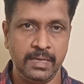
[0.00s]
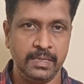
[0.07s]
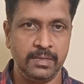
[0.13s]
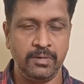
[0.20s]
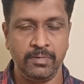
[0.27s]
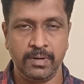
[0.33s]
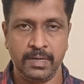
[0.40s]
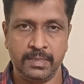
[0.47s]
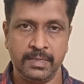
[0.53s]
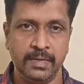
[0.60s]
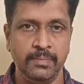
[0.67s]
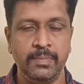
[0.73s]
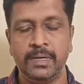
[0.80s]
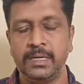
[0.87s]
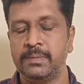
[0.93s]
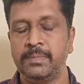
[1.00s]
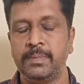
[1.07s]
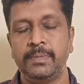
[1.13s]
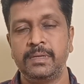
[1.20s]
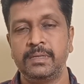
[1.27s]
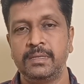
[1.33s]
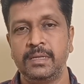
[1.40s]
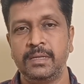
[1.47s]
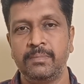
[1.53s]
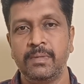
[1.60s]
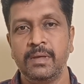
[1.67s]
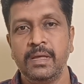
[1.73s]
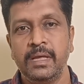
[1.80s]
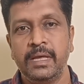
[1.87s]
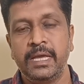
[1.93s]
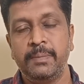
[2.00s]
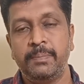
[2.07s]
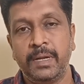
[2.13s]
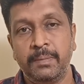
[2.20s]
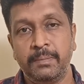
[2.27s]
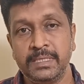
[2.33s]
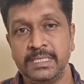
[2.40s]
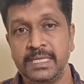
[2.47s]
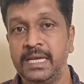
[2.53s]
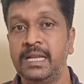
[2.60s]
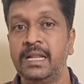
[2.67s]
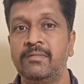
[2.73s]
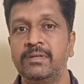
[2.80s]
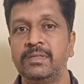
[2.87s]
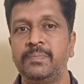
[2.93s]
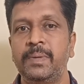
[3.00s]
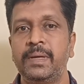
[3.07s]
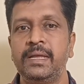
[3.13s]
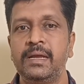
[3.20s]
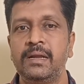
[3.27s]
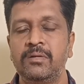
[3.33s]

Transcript: எந்த அளவுக்கான தடுமாற்றம் அப்படின்றது தெரியும் இப்போ நம்ம சீனா வந்து பெரிய